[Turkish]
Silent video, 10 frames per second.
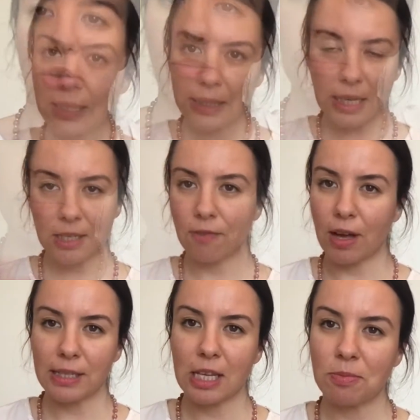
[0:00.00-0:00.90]
Hiç
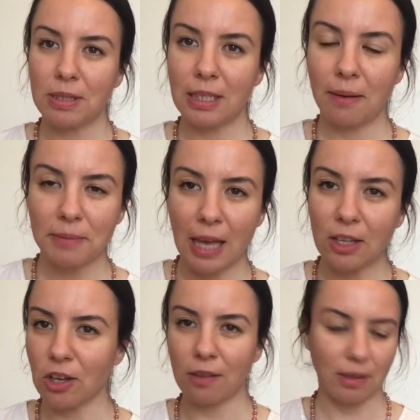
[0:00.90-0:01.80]
vazgeçmediğim tek
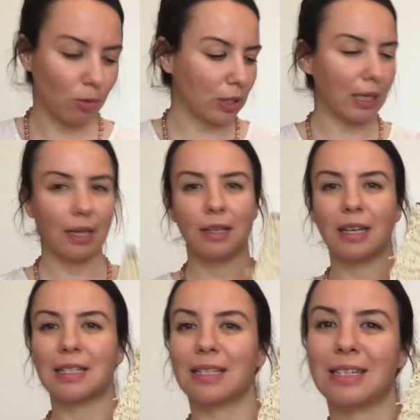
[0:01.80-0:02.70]
çanta modeli
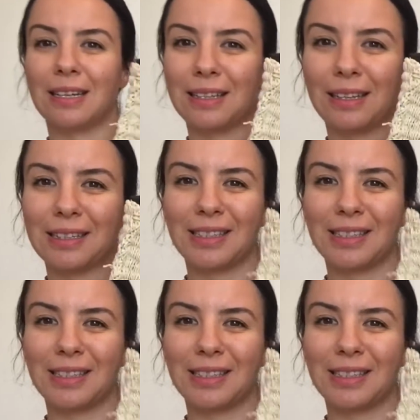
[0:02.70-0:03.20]
hasır çantalar.